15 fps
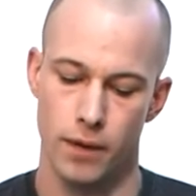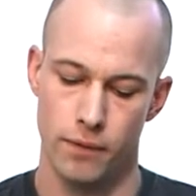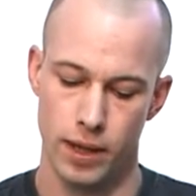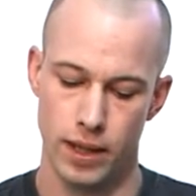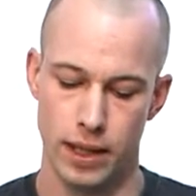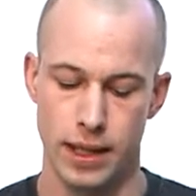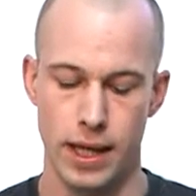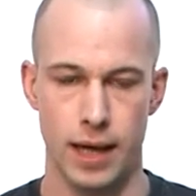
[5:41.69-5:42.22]

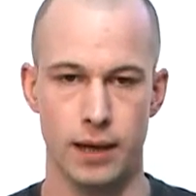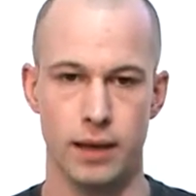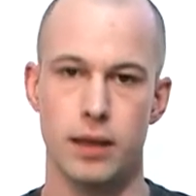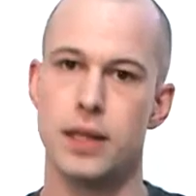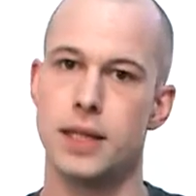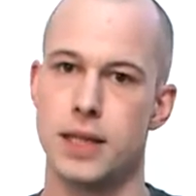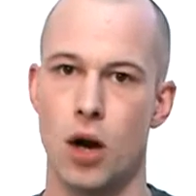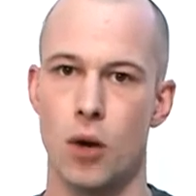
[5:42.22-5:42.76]
wirklich ein
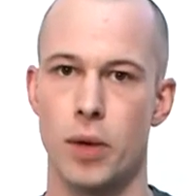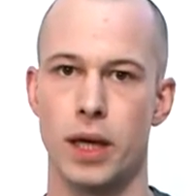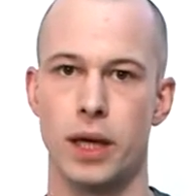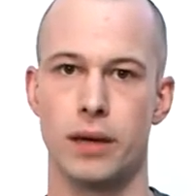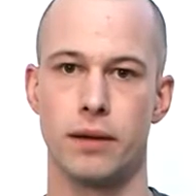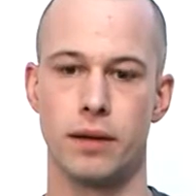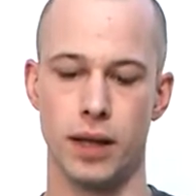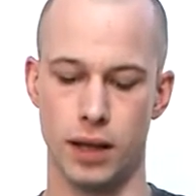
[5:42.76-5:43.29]

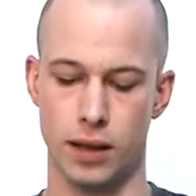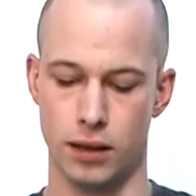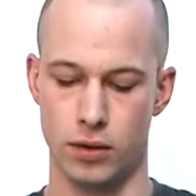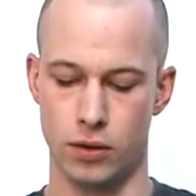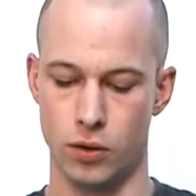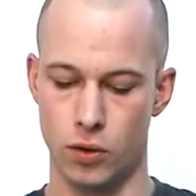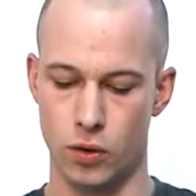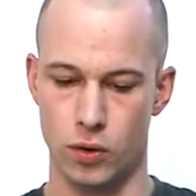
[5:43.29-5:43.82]
sauberer, dicker
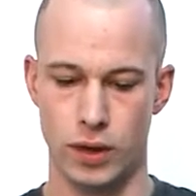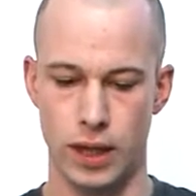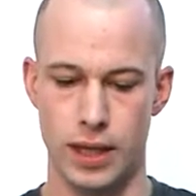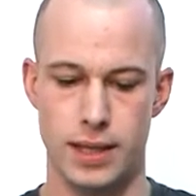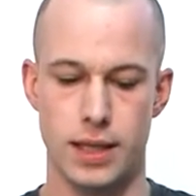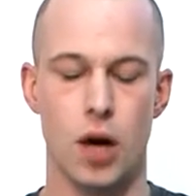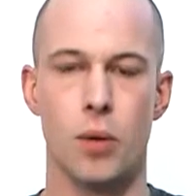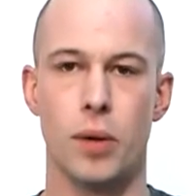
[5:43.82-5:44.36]
Druck und
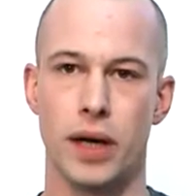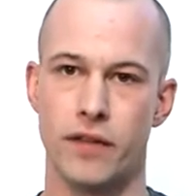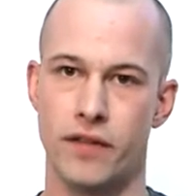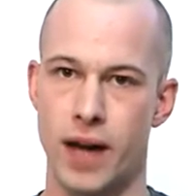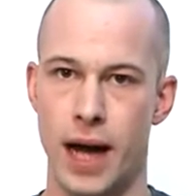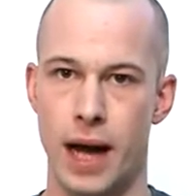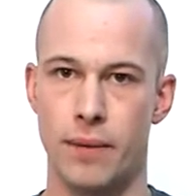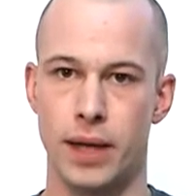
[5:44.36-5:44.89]
eine saubere
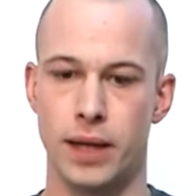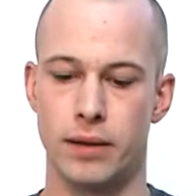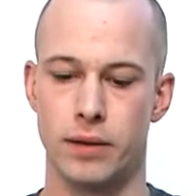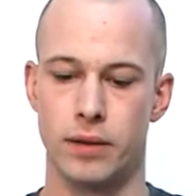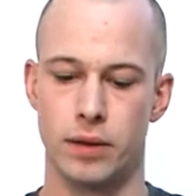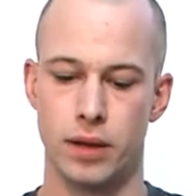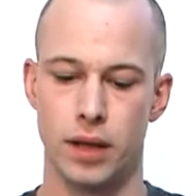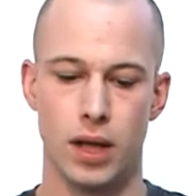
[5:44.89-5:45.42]
Verarbeitung.